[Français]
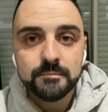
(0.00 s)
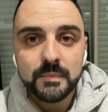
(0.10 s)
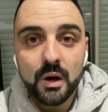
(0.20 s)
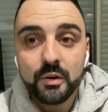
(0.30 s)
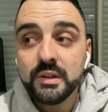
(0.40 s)

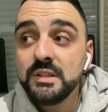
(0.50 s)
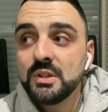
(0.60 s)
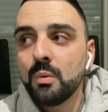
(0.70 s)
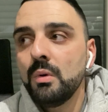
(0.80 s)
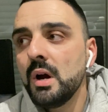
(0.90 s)
Alors il y en a, ils
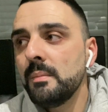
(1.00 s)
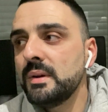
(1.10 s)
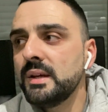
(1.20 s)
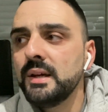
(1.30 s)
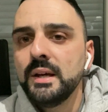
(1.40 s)
diront Ouais,
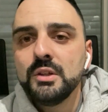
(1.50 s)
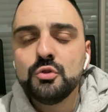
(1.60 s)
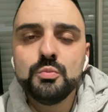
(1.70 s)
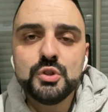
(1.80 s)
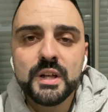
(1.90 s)
mais
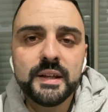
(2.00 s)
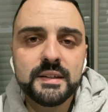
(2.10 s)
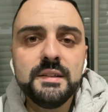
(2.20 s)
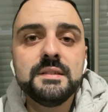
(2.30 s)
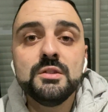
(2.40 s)
tu bouges la
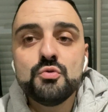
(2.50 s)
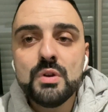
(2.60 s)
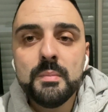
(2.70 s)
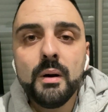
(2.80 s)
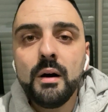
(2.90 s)
tactique, si tu les
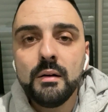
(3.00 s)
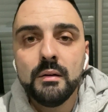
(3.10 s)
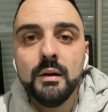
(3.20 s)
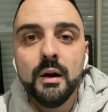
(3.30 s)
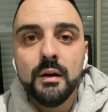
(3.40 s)
bats, euh,
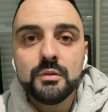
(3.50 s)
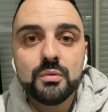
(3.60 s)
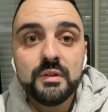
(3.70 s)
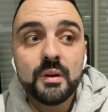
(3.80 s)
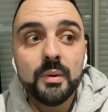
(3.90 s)
tu
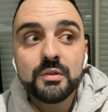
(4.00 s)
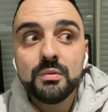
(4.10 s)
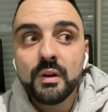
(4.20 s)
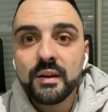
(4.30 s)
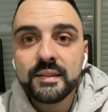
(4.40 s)
les as battus
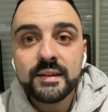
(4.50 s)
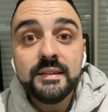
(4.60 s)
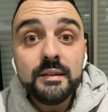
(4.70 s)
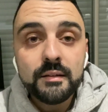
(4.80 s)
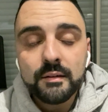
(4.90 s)
dans la
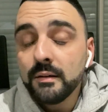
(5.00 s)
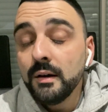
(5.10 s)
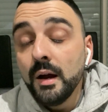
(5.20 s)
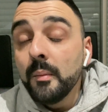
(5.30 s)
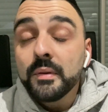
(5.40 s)
tactique euh,
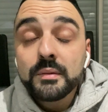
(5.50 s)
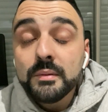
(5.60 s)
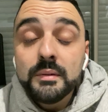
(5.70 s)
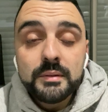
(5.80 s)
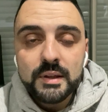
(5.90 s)
parce
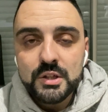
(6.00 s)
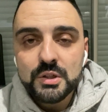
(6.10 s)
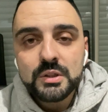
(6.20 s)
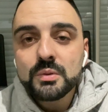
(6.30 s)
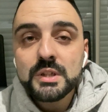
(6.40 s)
que tu as
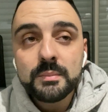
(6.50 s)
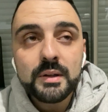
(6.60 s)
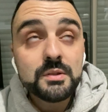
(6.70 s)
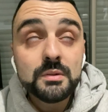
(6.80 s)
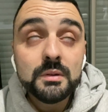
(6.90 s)
changé ton schéma
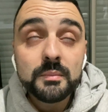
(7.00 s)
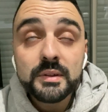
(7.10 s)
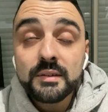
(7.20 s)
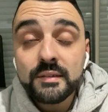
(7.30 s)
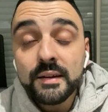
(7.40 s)
de jeu en
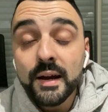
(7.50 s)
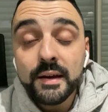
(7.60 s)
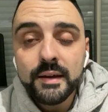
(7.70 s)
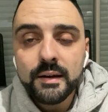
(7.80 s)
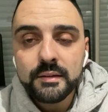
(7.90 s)
mettant 5
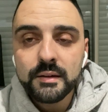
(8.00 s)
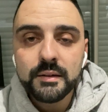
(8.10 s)
arrières.